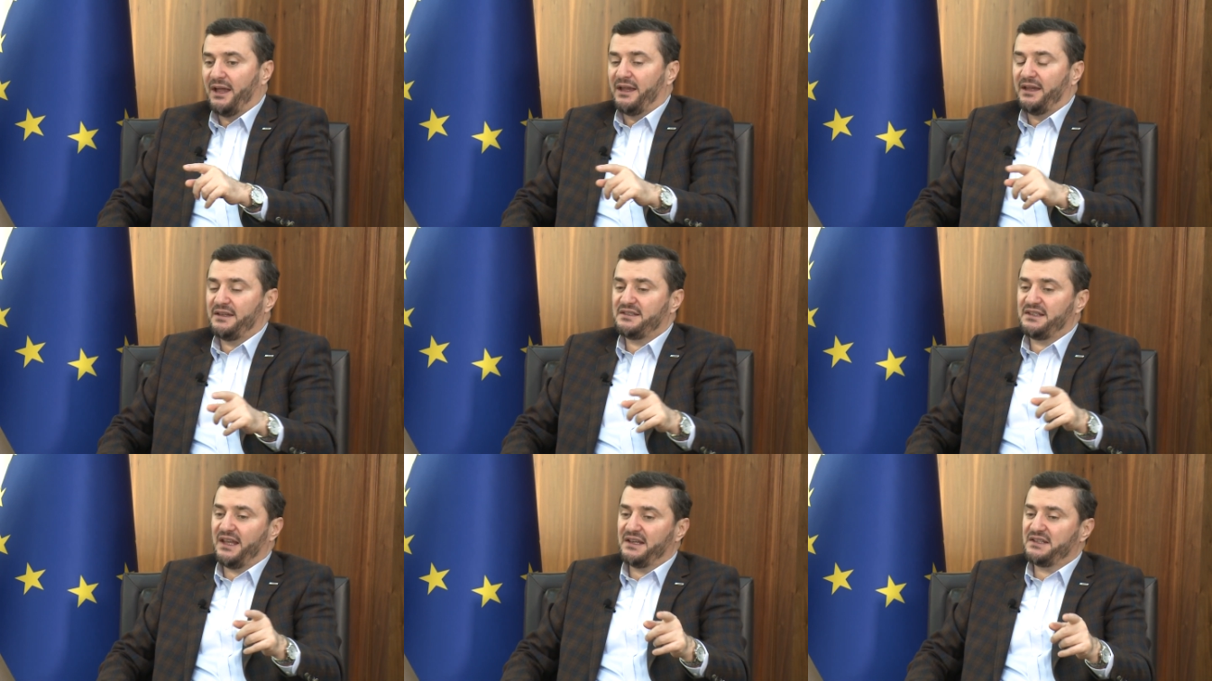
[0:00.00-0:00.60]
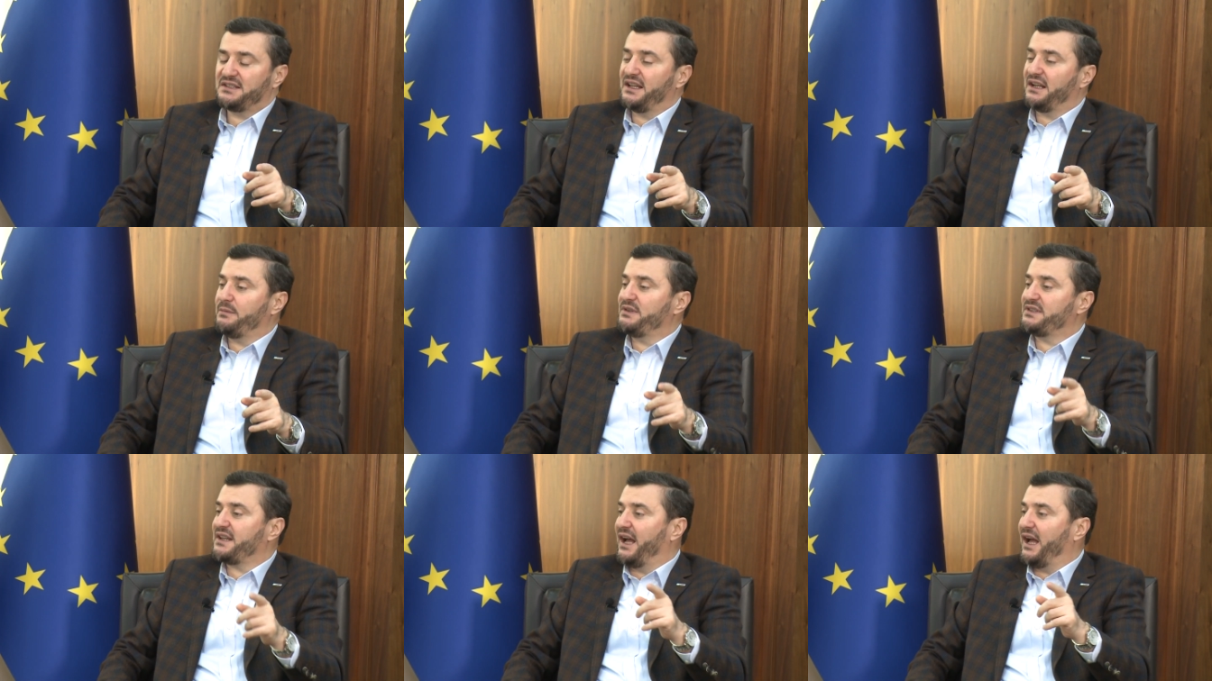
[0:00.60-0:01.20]
İş
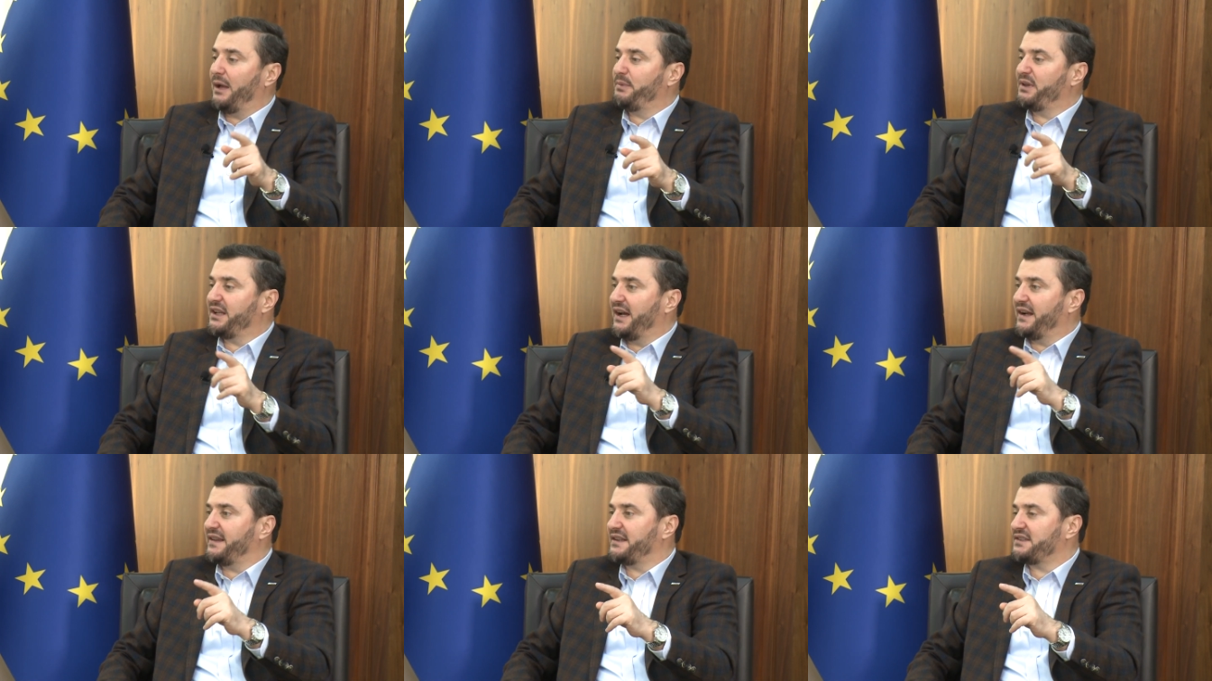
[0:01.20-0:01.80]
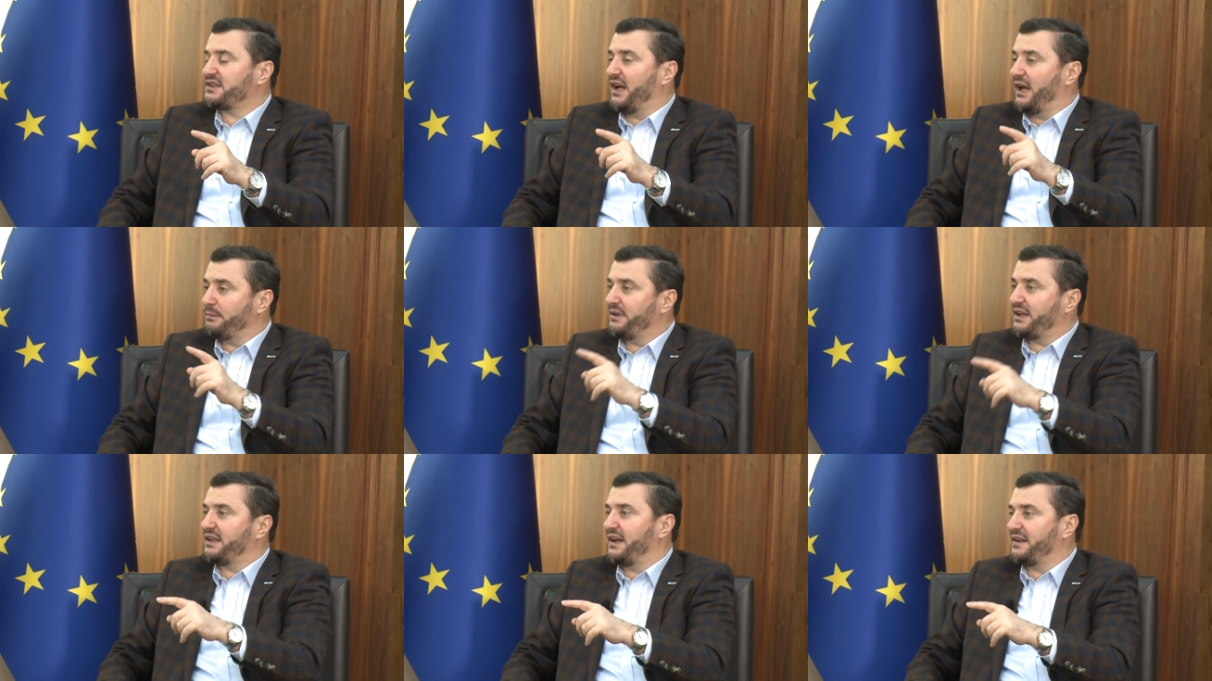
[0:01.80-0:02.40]
gençlerimiz abi kardeş,
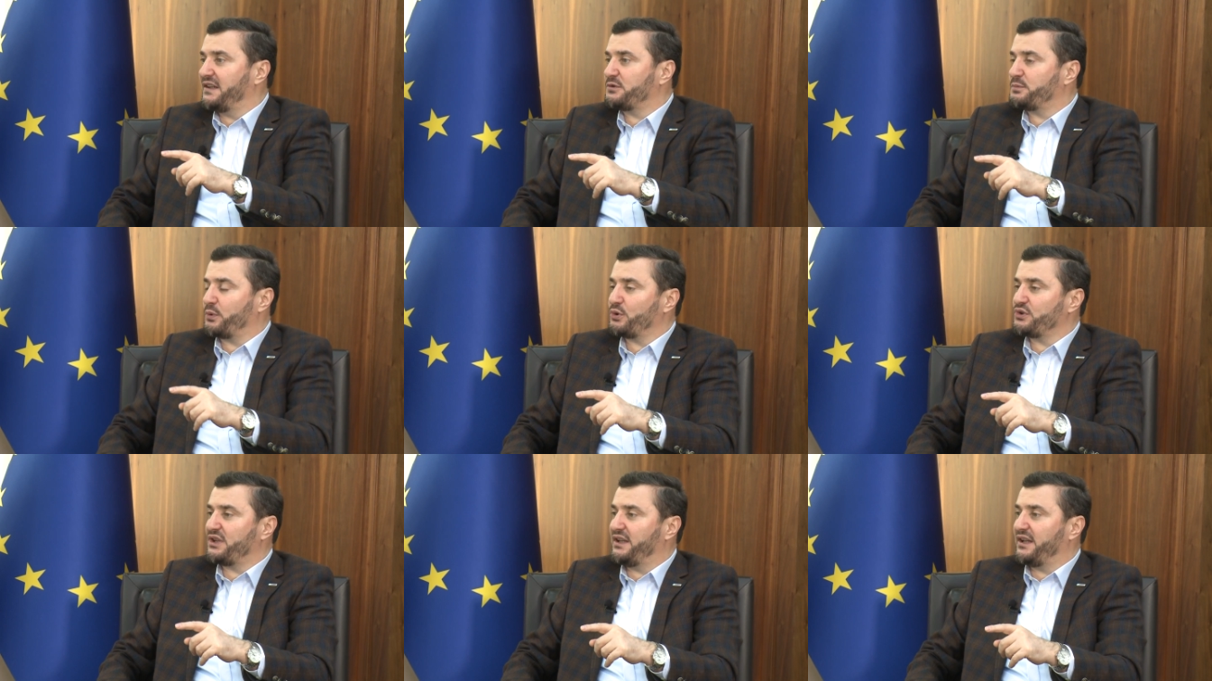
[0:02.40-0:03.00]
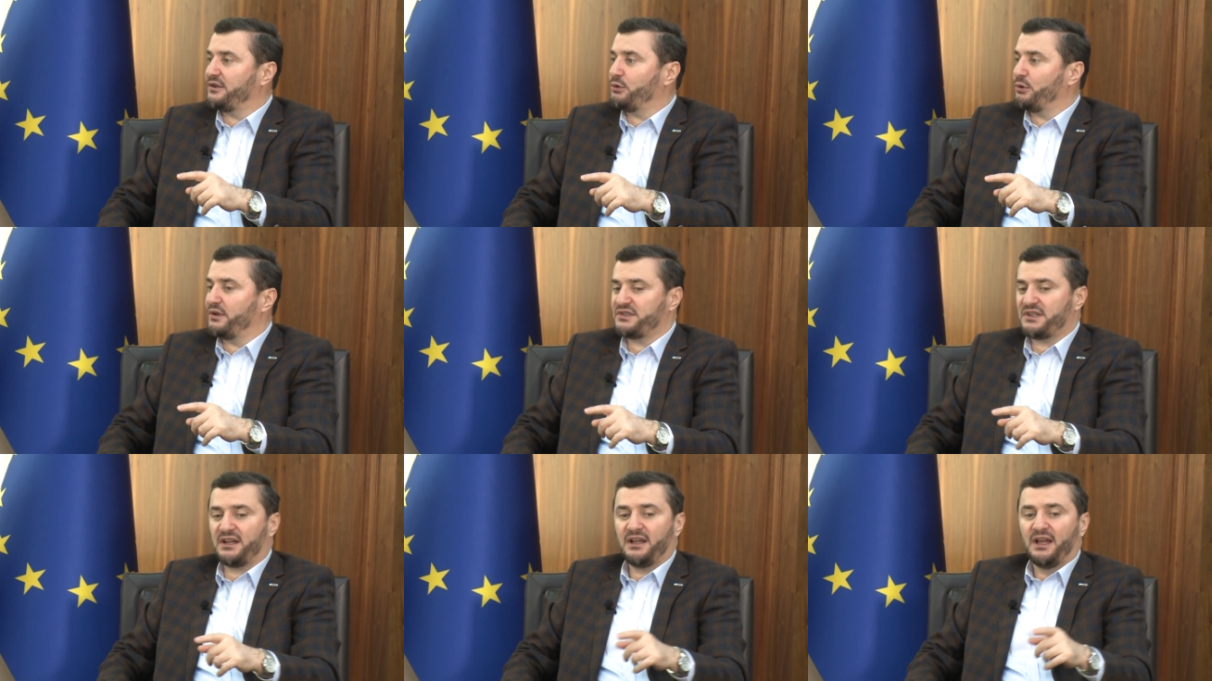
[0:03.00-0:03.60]
abla kardeş projelerinde
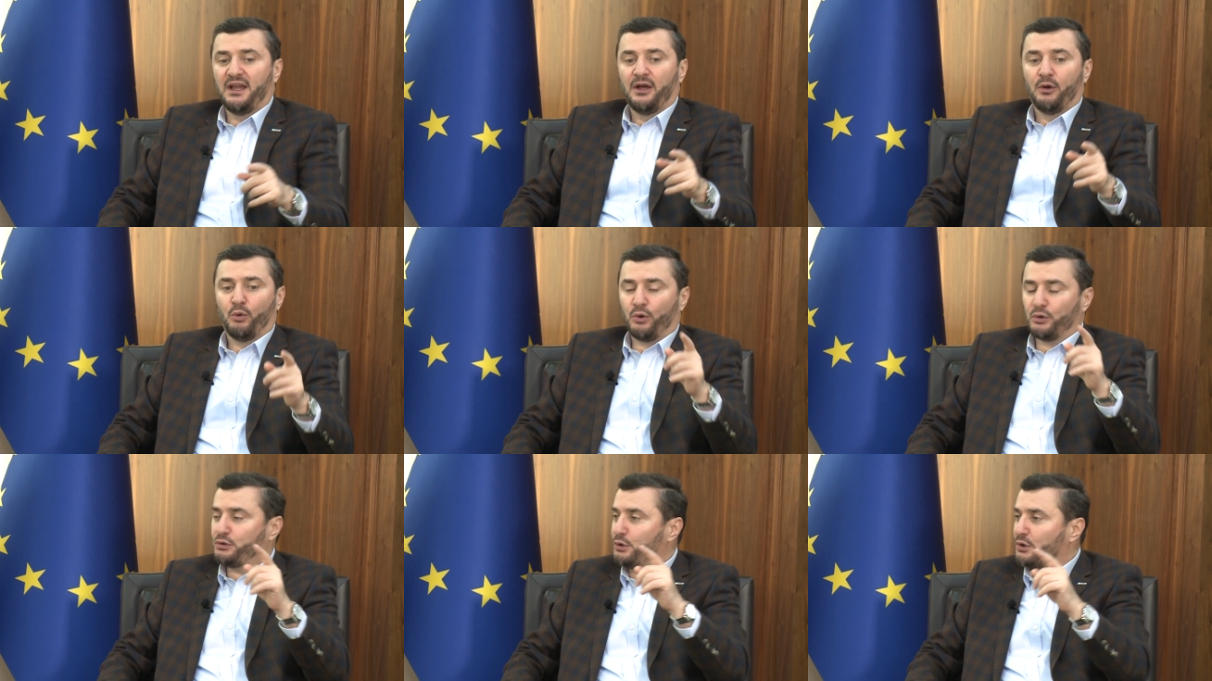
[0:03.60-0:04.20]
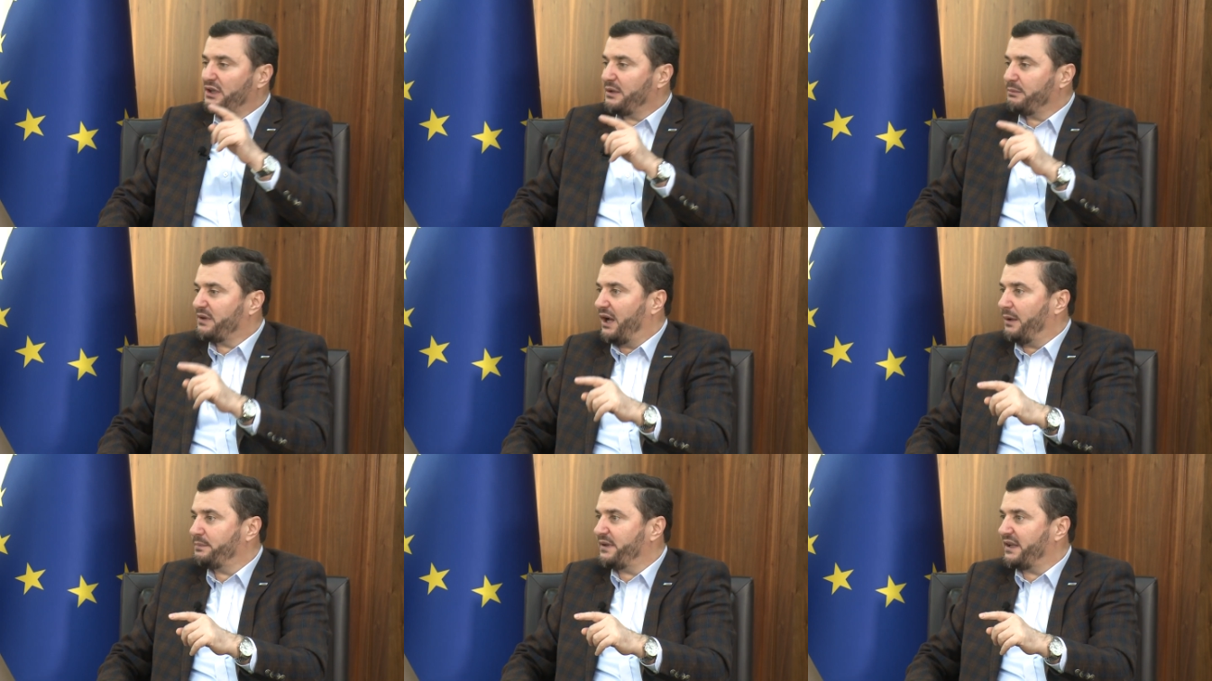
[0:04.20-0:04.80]
olacak orta öğretim
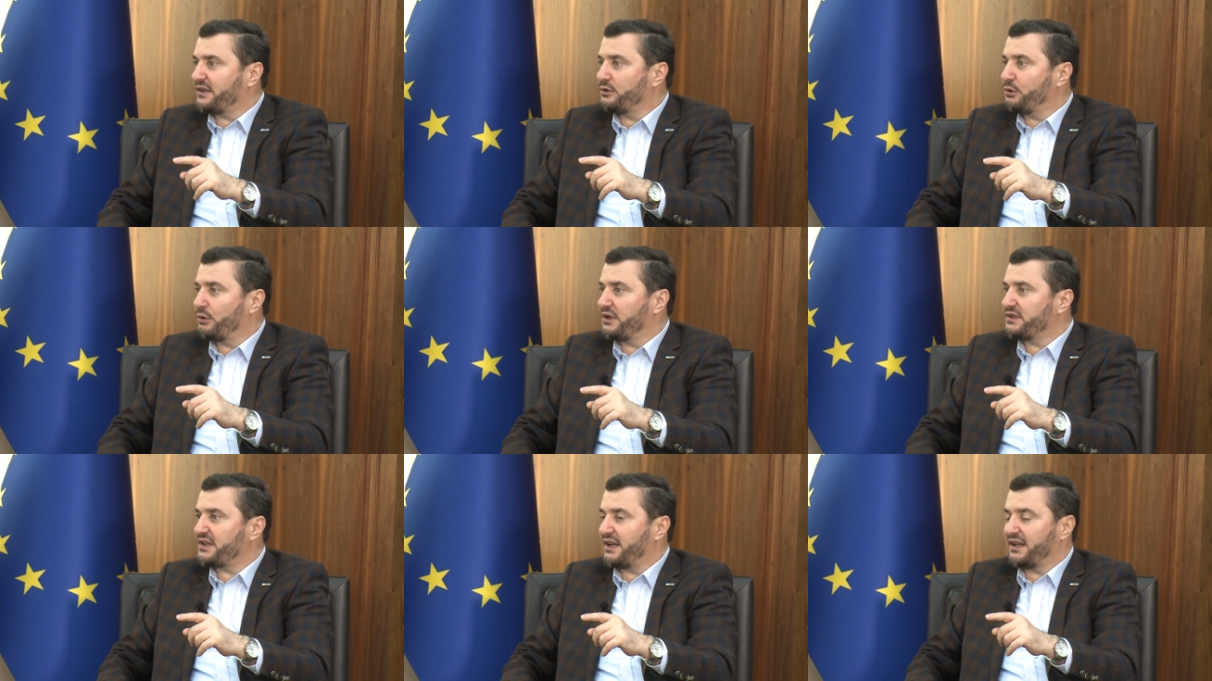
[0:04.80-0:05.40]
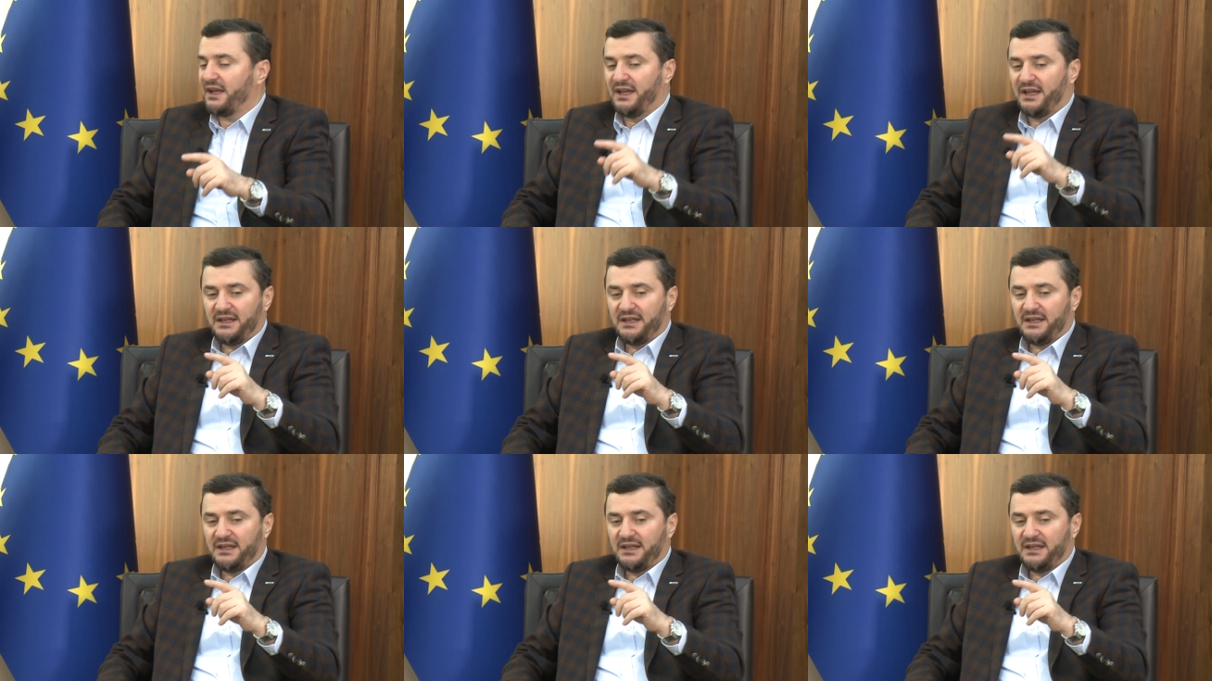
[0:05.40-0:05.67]
kamplarında olacak.